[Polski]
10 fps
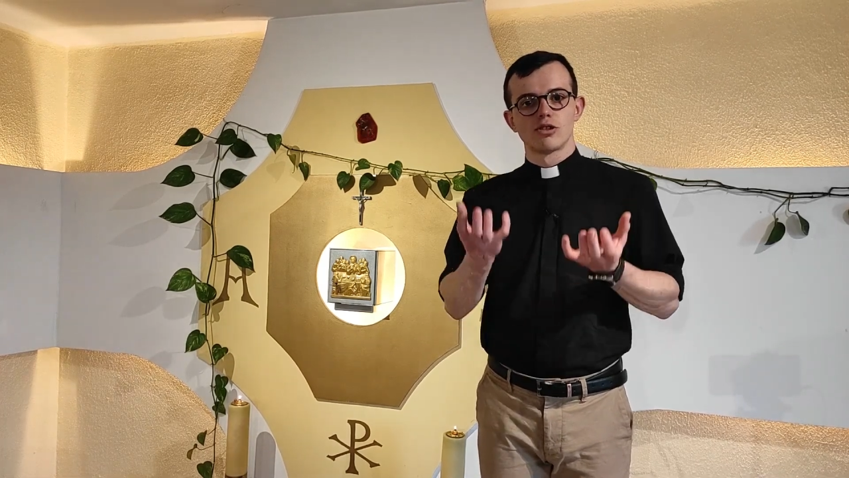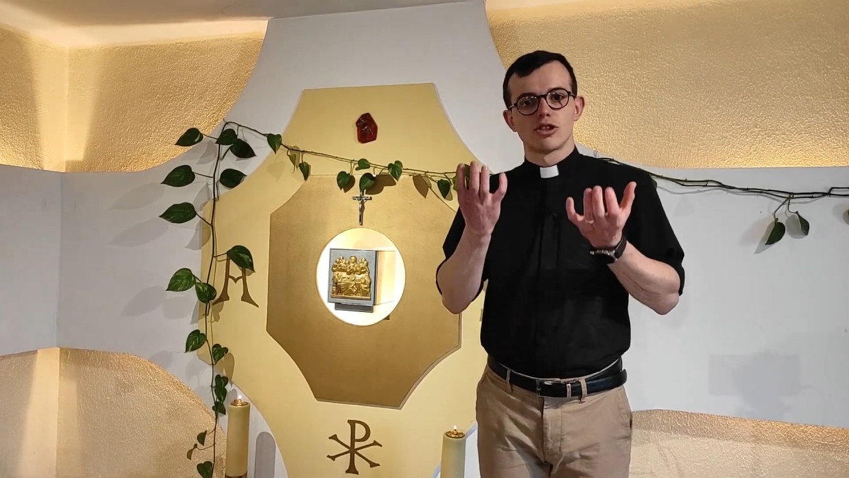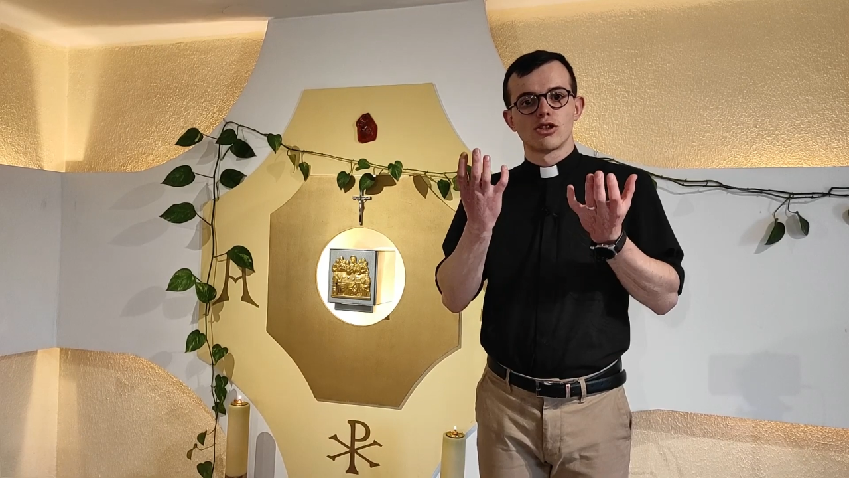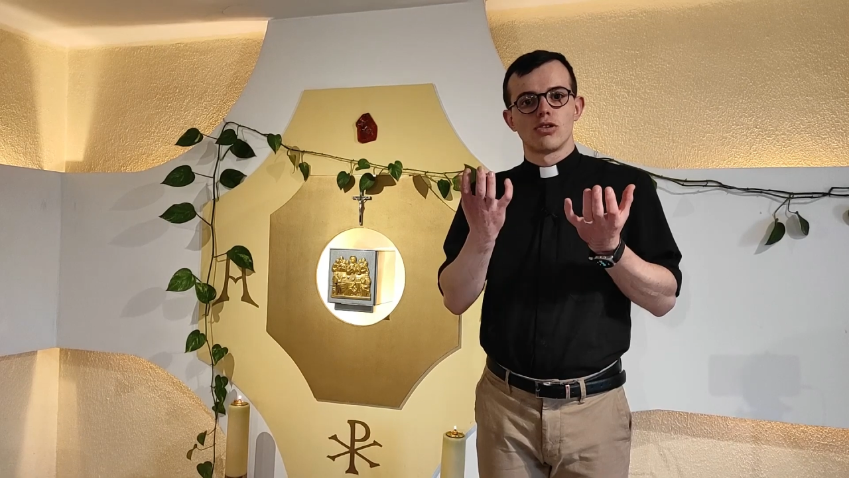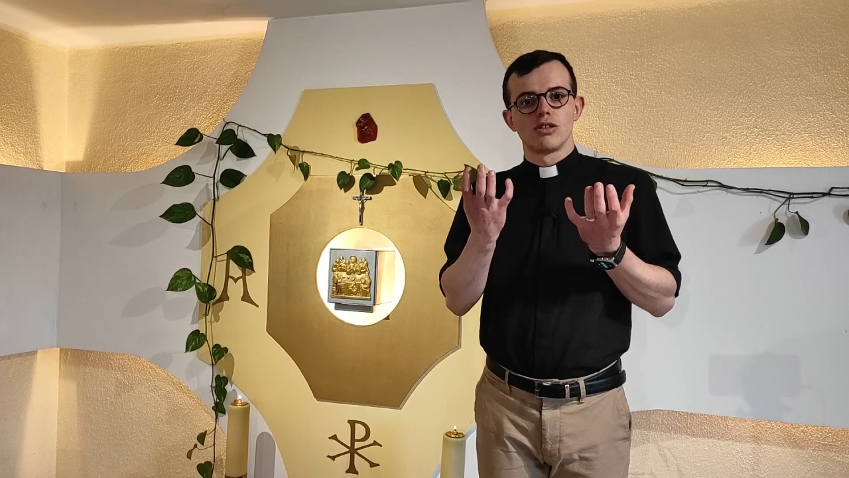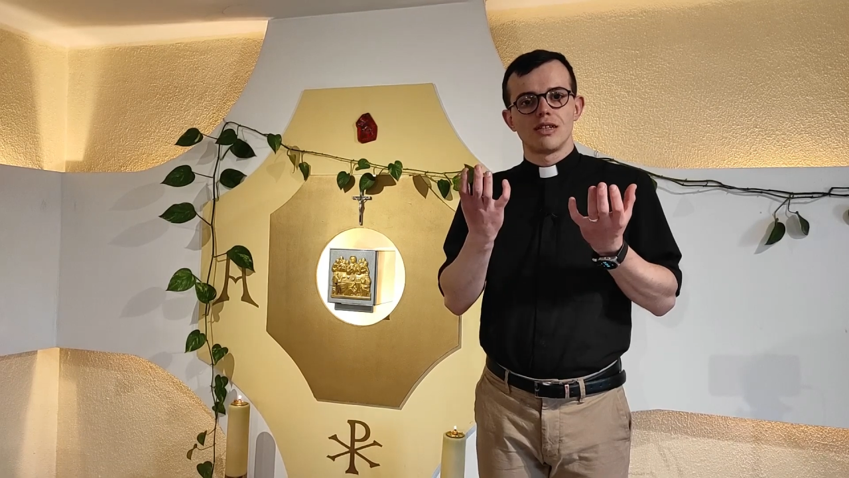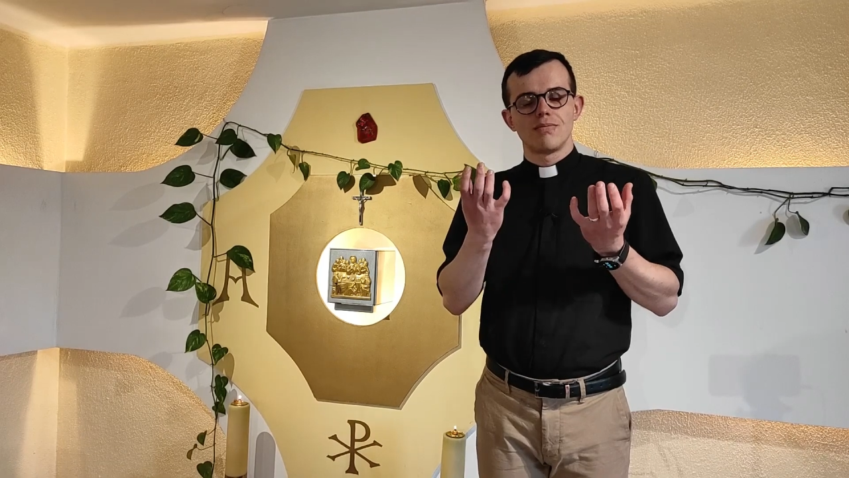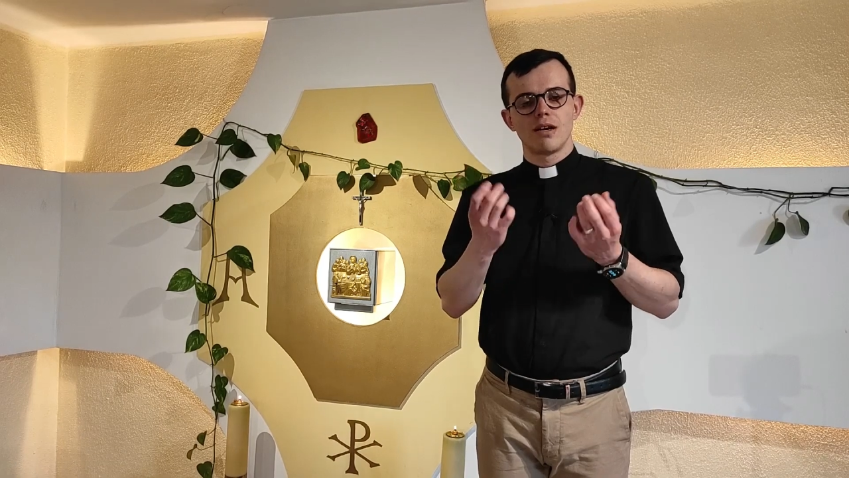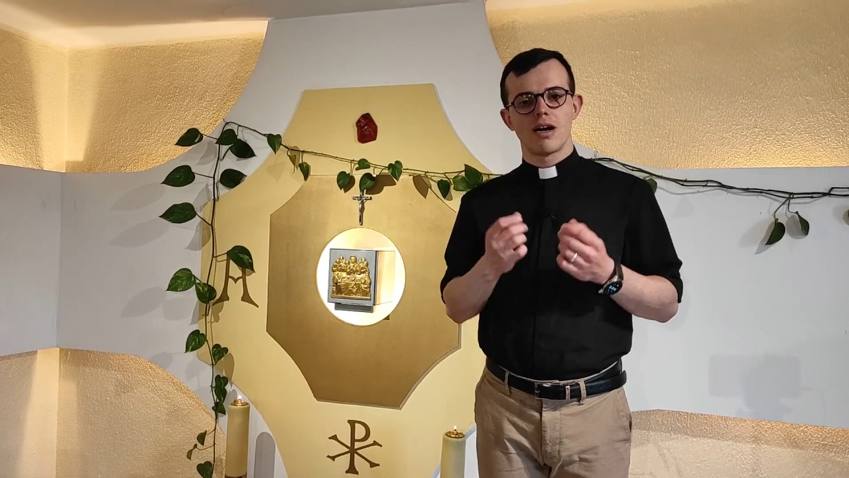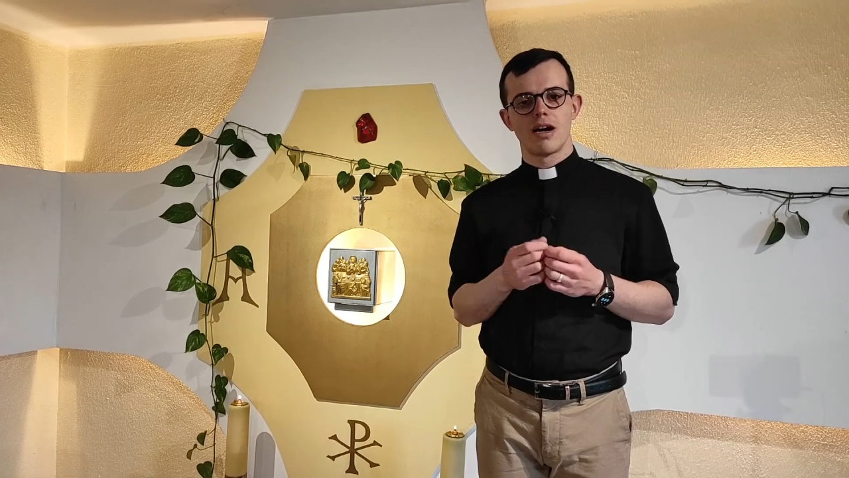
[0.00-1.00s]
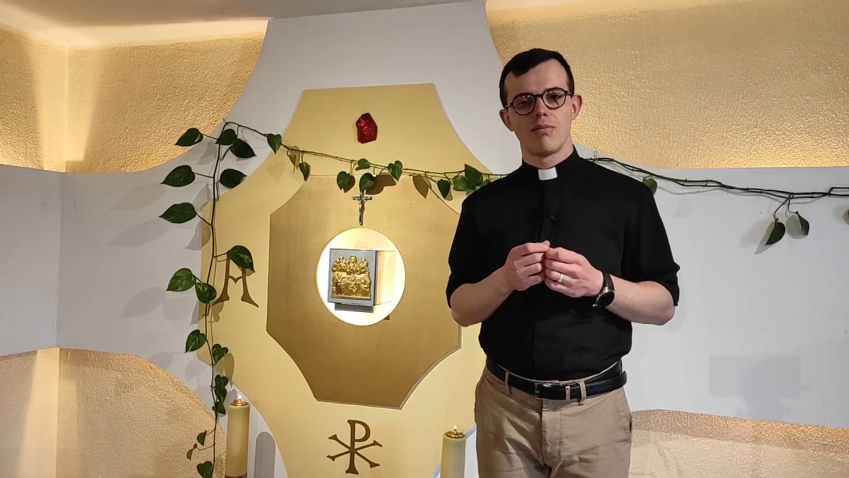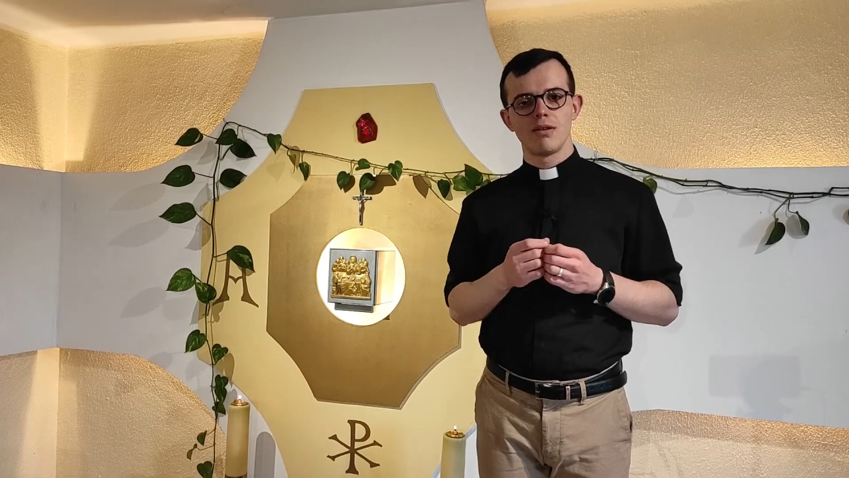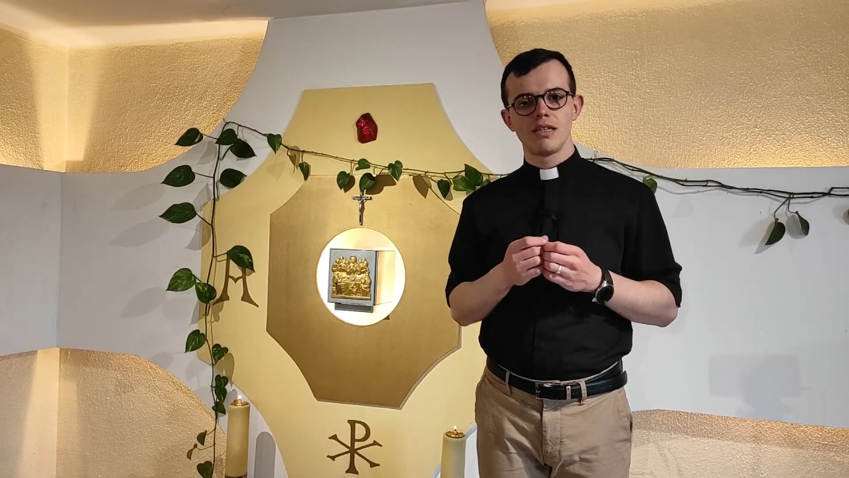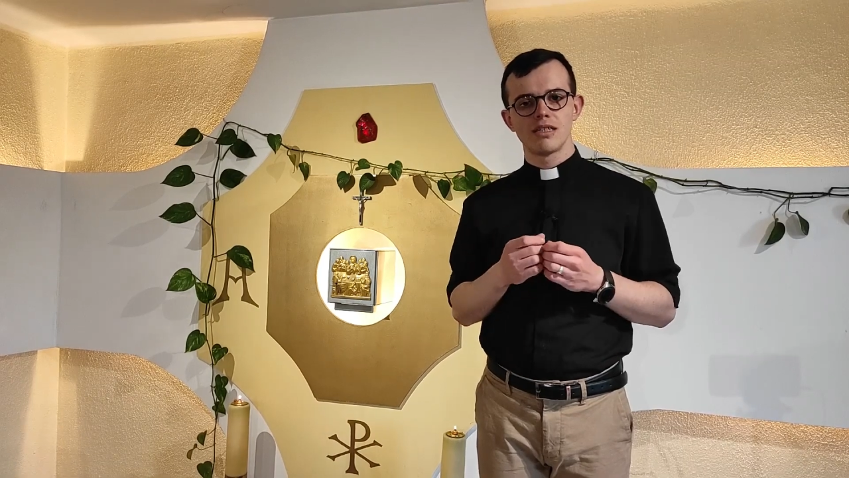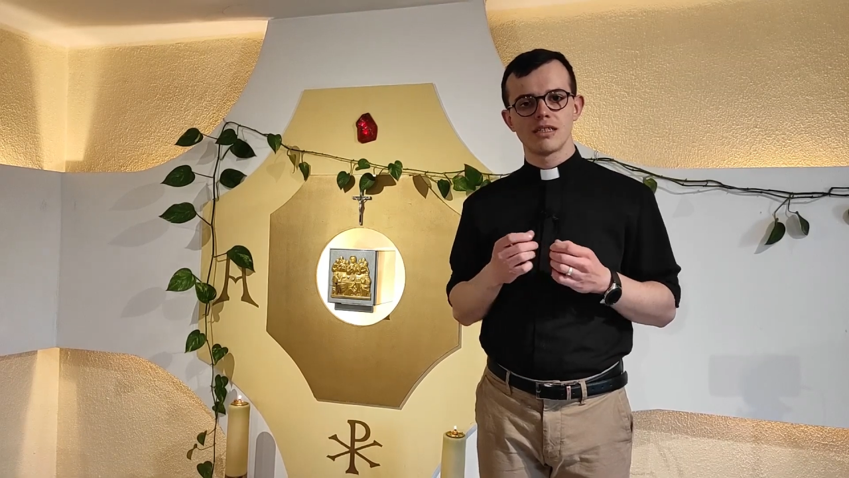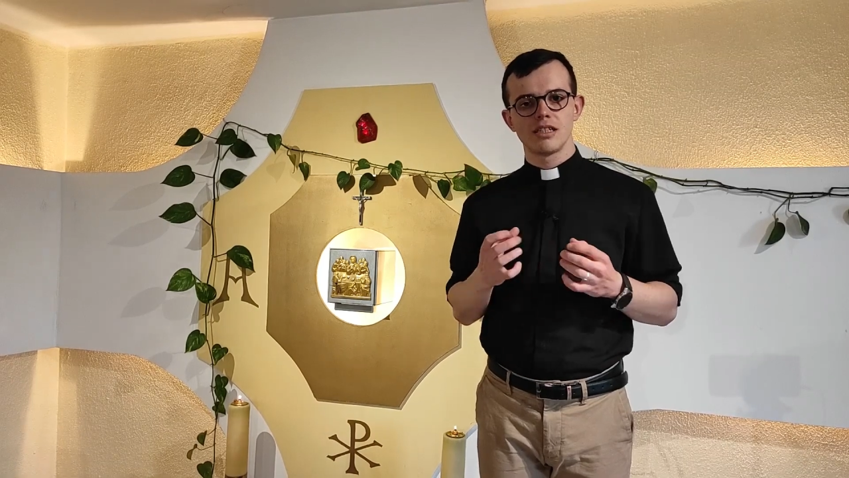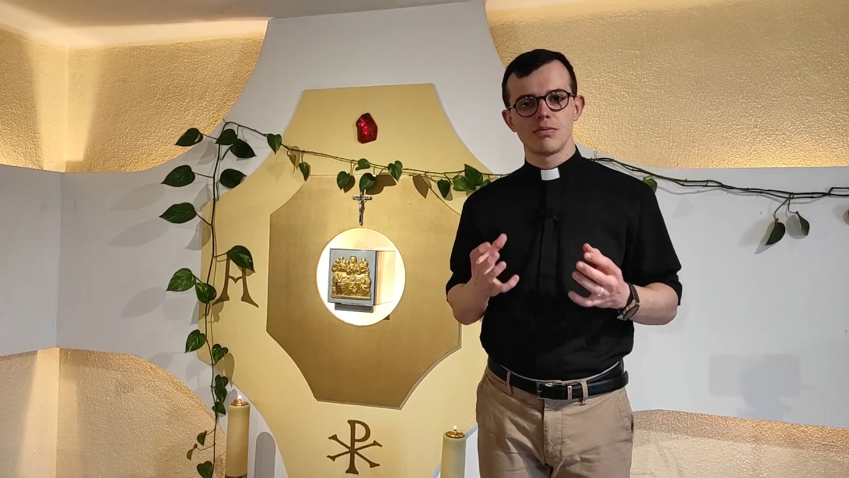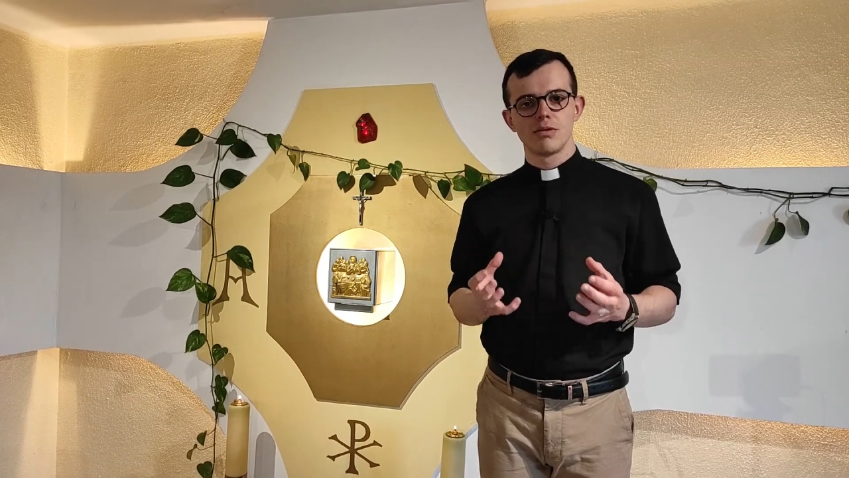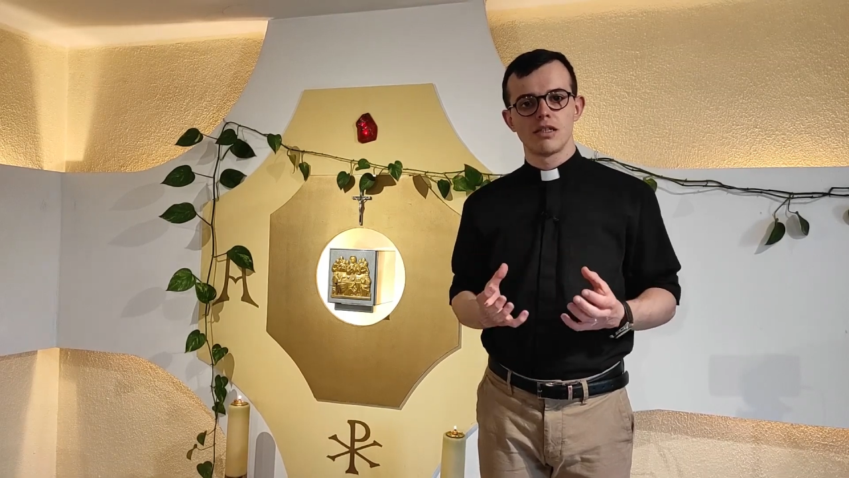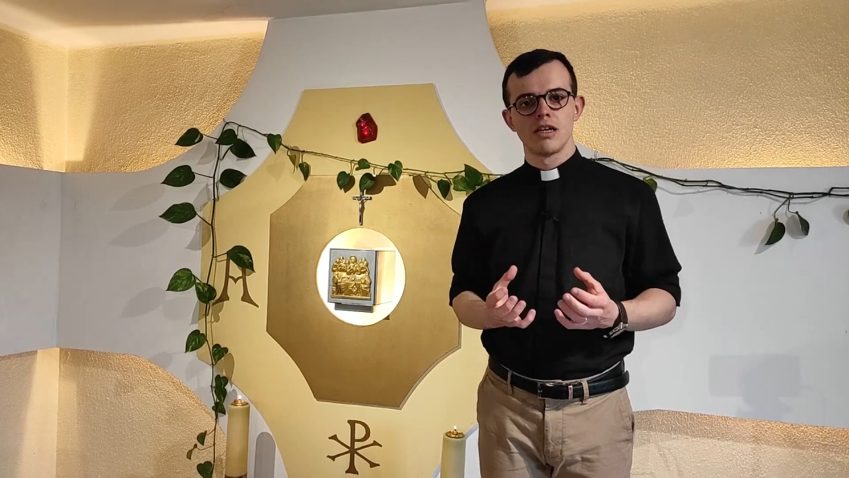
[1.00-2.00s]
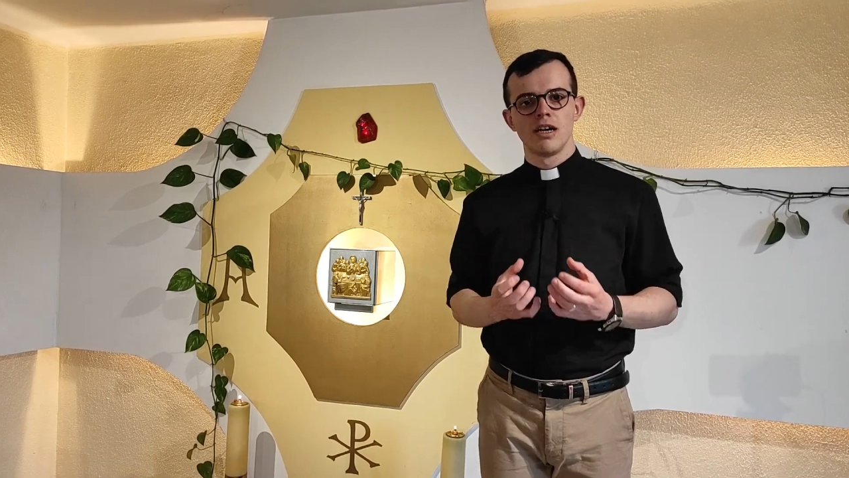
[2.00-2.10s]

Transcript: trzonem, a my jesteśmy